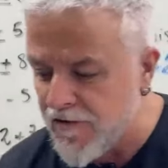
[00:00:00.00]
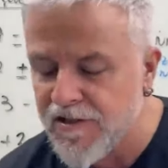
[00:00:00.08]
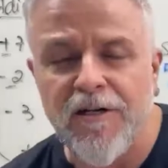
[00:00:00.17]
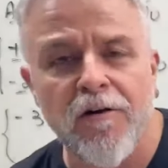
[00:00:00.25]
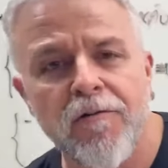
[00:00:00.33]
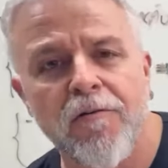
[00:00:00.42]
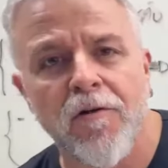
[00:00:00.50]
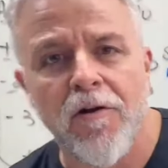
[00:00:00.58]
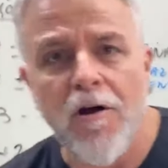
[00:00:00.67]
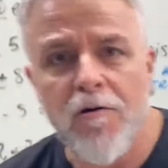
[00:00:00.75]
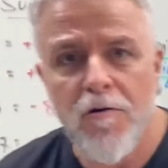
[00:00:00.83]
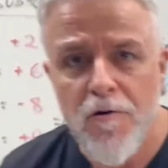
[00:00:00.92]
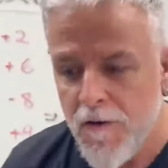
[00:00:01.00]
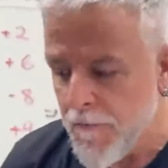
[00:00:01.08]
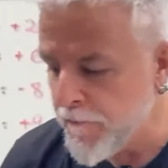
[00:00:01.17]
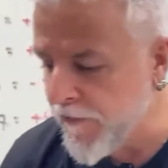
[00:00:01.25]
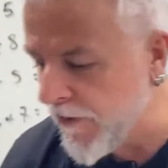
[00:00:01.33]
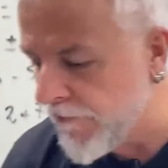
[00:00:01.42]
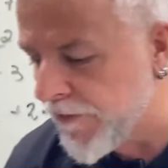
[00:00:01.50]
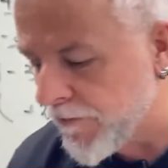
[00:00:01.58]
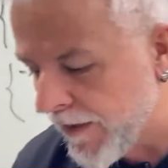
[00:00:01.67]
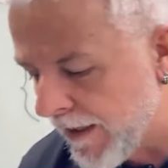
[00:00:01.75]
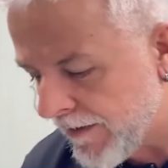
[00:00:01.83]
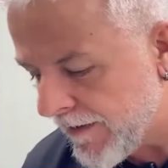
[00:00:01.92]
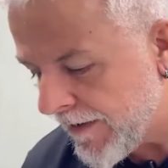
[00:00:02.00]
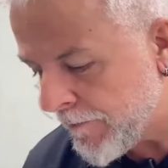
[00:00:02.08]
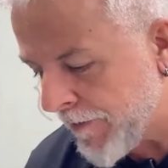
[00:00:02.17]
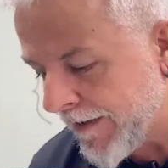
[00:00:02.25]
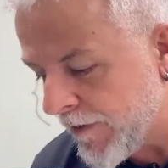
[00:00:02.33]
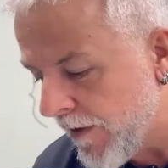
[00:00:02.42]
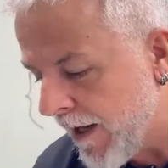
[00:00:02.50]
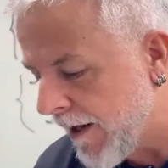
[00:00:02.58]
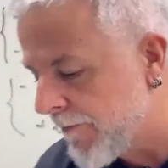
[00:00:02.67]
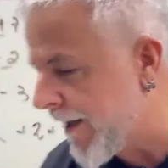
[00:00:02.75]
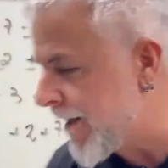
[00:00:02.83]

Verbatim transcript: qual o sinal que eu coloco? Então vamos lá? Para não errar